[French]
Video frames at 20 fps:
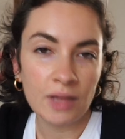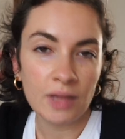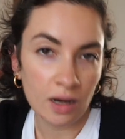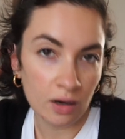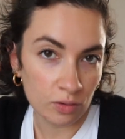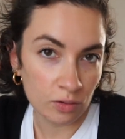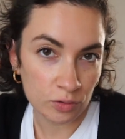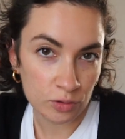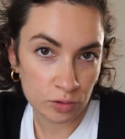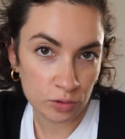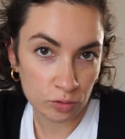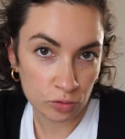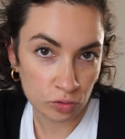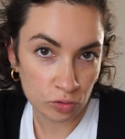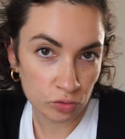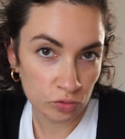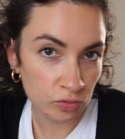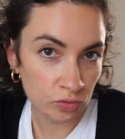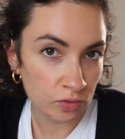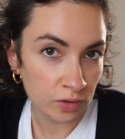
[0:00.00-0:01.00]
Alors, on se
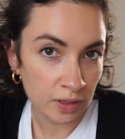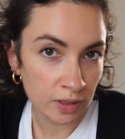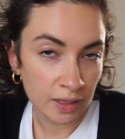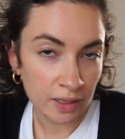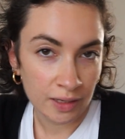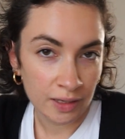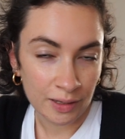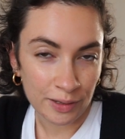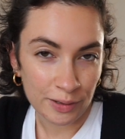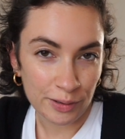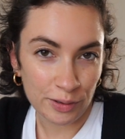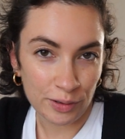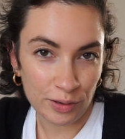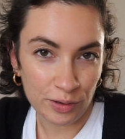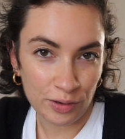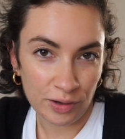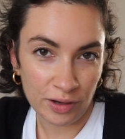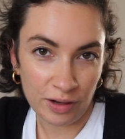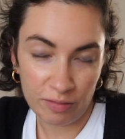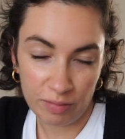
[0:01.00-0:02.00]
retrouve
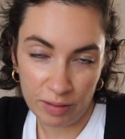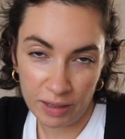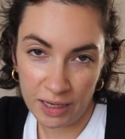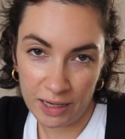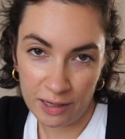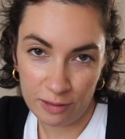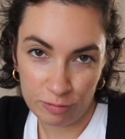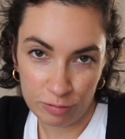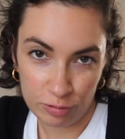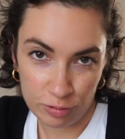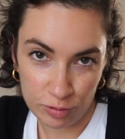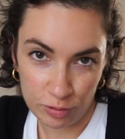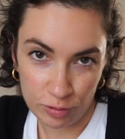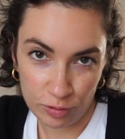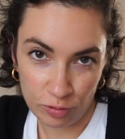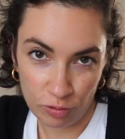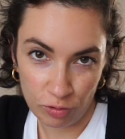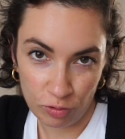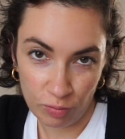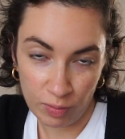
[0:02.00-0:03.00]
euh, après la couture
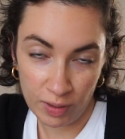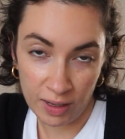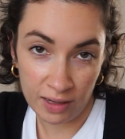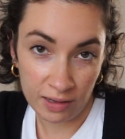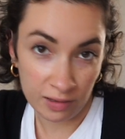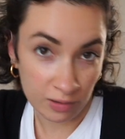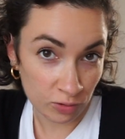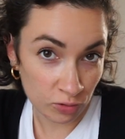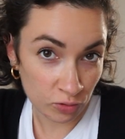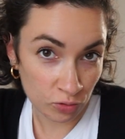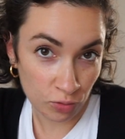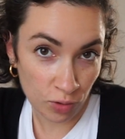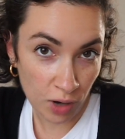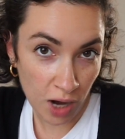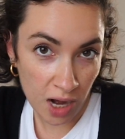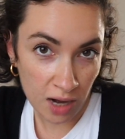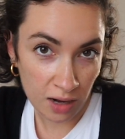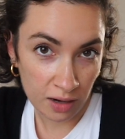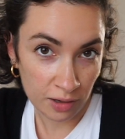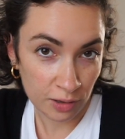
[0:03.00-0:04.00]
de ma
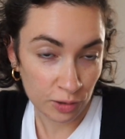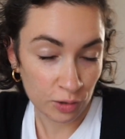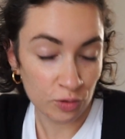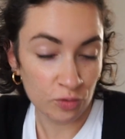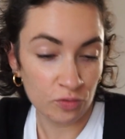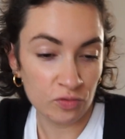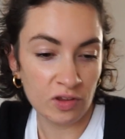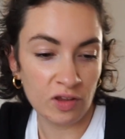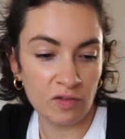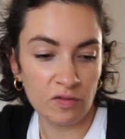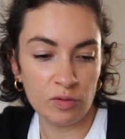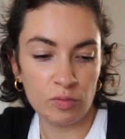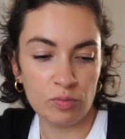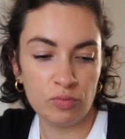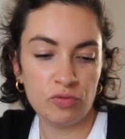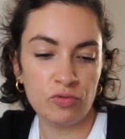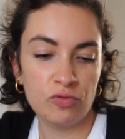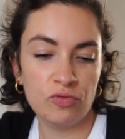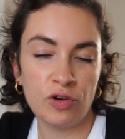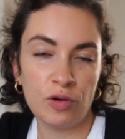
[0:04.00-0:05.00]
toile que vous avez
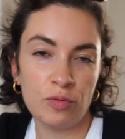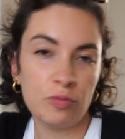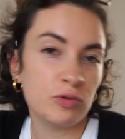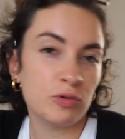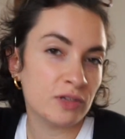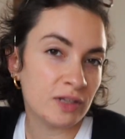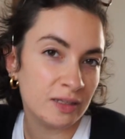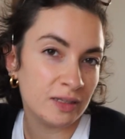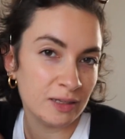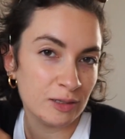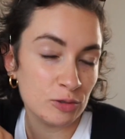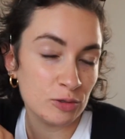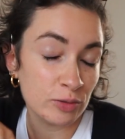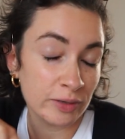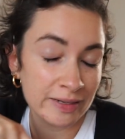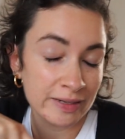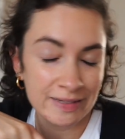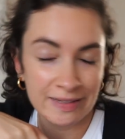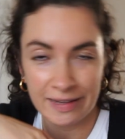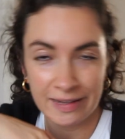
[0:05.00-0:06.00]
pu voir pour certaines sur
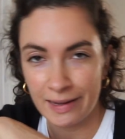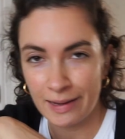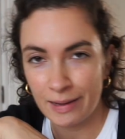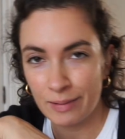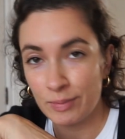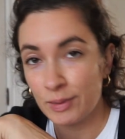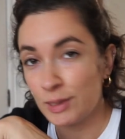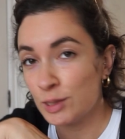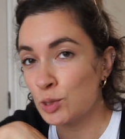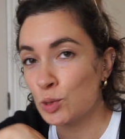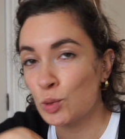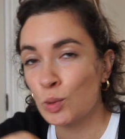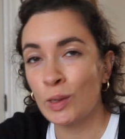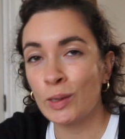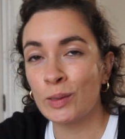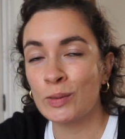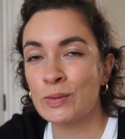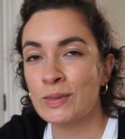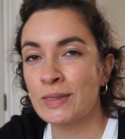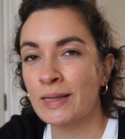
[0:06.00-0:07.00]
Instagram et je crois
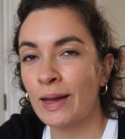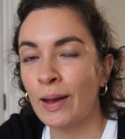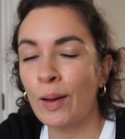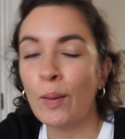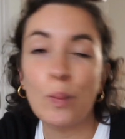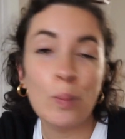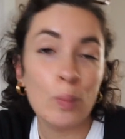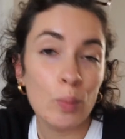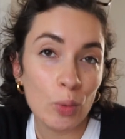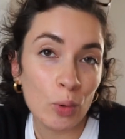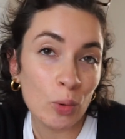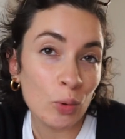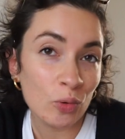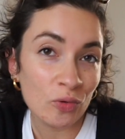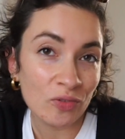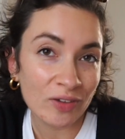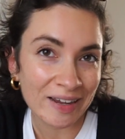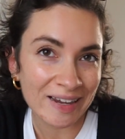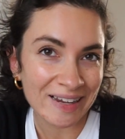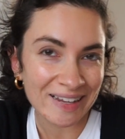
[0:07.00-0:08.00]
que ça a beaucoup
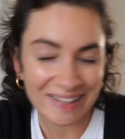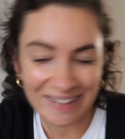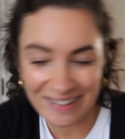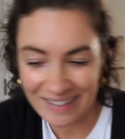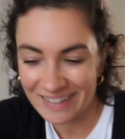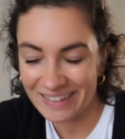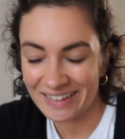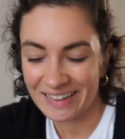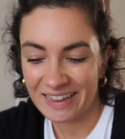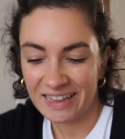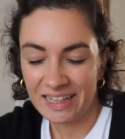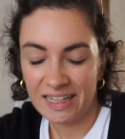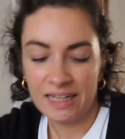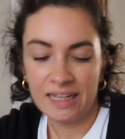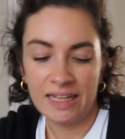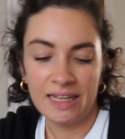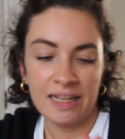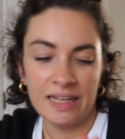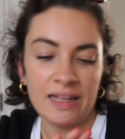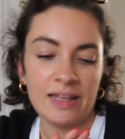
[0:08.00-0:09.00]
fait
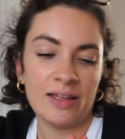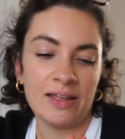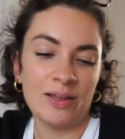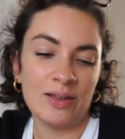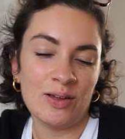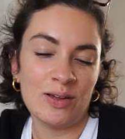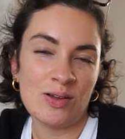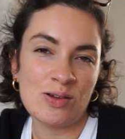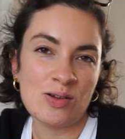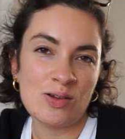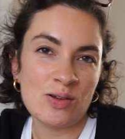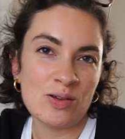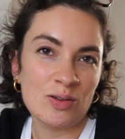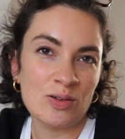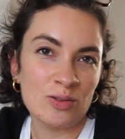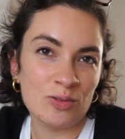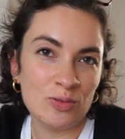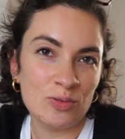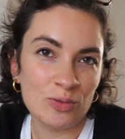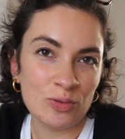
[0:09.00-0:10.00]

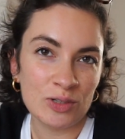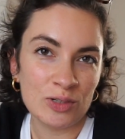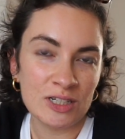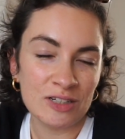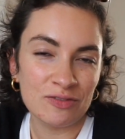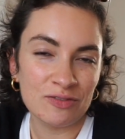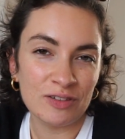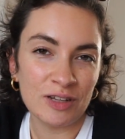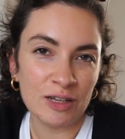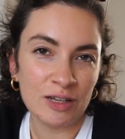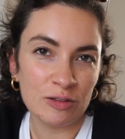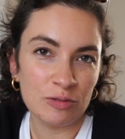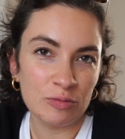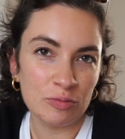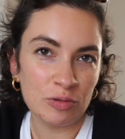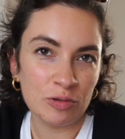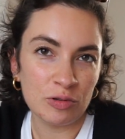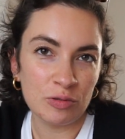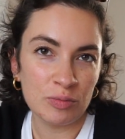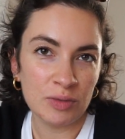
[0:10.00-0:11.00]
rire. donc, j'ai fait une
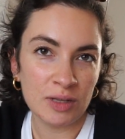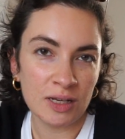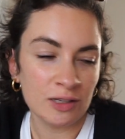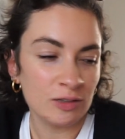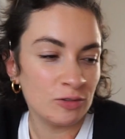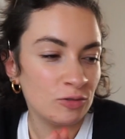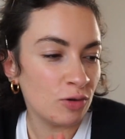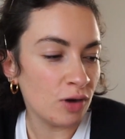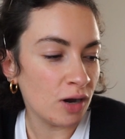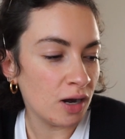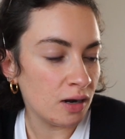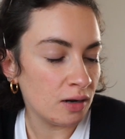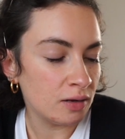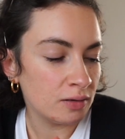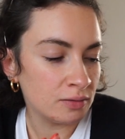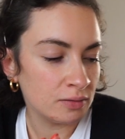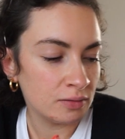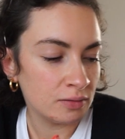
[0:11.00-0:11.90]
première toile